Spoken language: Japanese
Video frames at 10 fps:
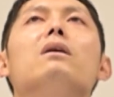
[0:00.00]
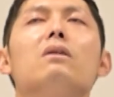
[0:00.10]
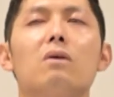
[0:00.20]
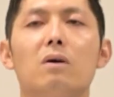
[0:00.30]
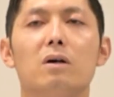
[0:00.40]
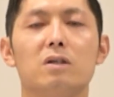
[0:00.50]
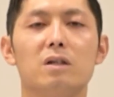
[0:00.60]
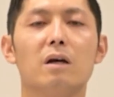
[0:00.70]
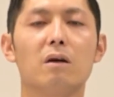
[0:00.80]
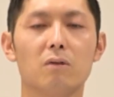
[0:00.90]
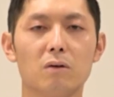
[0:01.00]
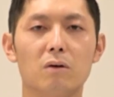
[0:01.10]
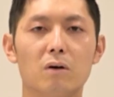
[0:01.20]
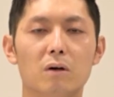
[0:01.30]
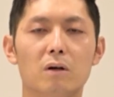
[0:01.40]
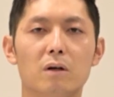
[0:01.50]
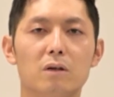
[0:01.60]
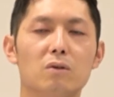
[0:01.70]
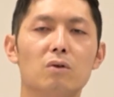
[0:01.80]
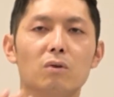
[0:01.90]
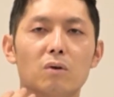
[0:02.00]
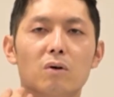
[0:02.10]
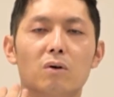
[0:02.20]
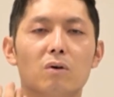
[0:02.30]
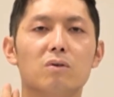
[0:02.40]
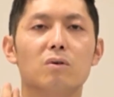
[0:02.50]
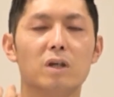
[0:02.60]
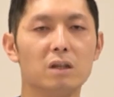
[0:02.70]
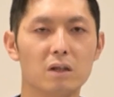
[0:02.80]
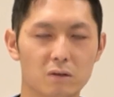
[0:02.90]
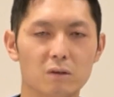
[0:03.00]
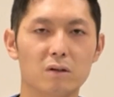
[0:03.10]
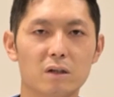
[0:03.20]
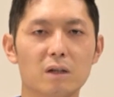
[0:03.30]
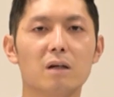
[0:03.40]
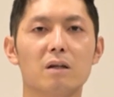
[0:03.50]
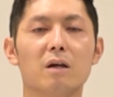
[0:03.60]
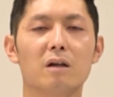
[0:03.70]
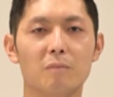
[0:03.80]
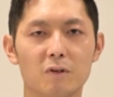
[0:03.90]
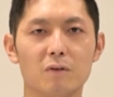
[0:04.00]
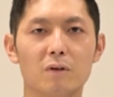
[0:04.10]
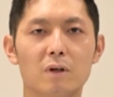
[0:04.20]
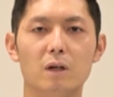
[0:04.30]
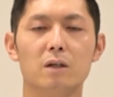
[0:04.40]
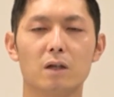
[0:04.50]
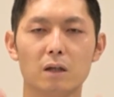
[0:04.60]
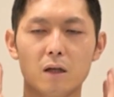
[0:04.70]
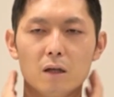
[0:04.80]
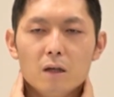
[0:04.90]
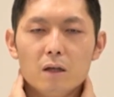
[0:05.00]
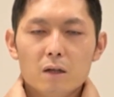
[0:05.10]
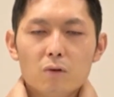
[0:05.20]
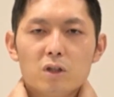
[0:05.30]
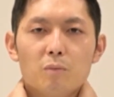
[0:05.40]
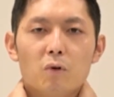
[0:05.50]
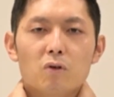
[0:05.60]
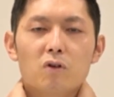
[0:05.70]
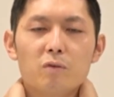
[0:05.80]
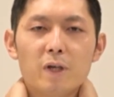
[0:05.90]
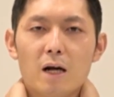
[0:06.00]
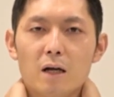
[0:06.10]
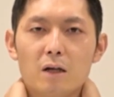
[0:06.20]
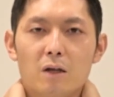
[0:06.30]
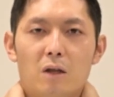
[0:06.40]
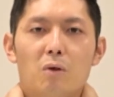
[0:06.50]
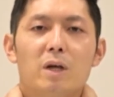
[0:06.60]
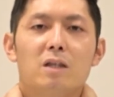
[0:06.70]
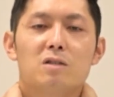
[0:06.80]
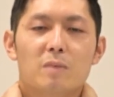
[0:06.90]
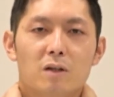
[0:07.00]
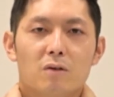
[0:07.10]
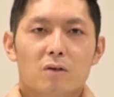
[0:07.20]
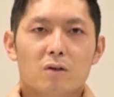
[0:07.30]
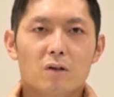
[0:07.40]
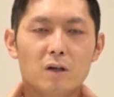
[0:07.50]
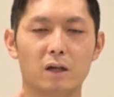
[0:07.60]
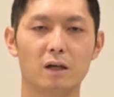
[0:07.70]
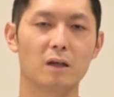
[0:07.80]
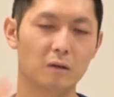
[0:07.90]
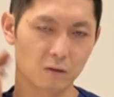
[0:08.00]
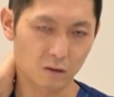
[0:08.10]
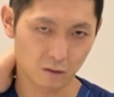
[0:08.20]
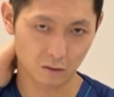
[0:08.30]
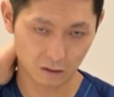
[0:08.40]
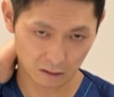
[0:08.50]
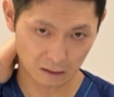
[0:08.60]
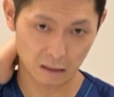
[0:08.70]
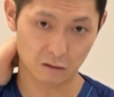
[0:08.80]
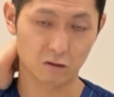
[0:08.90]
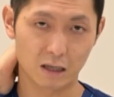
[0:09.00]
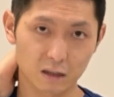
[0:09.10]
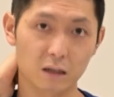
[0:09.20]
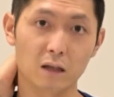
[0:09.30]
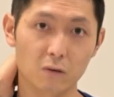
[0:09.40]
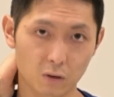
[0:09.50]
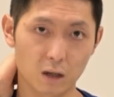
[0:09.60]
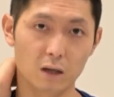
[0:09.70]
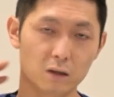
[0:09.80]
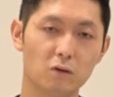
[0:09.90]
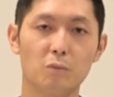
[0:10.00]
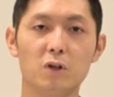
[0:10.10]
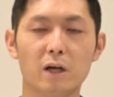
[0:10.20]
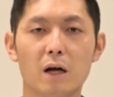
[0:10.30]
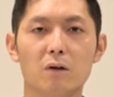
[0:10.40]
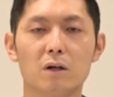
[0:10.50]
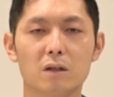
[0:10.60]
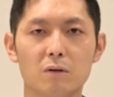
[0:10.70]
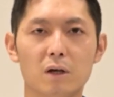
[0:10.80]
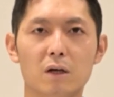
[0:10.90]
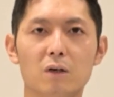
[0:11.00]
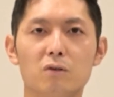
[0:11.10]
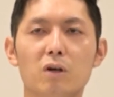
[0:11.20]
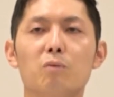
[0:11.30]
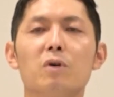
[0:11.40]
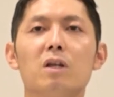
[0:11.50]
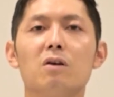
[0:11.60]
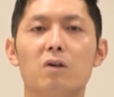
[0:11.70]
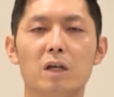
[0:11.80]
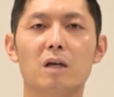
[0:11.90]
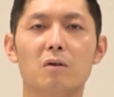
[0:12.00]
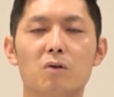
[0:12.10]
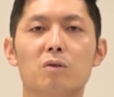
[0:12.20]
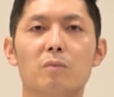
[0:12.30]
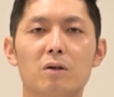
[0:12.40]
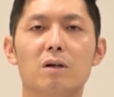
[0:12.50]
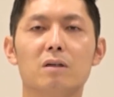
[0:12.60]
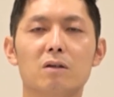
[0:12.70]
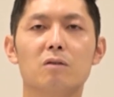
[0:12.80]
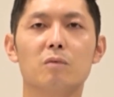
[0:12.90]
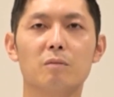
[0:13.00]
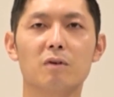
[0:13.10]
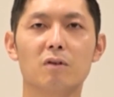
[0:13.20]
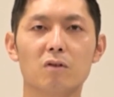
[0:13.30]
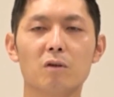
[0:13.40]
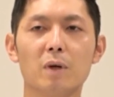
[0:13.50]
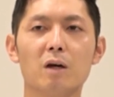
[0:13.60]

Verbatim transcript: としてあげると喉の奥の筋肉が鍛えれますただどうしても首が弱ってしまってる、えー、頸椎だったりだとかの問題がある方は上を向きにくいこともあるかなと思いますのでその場合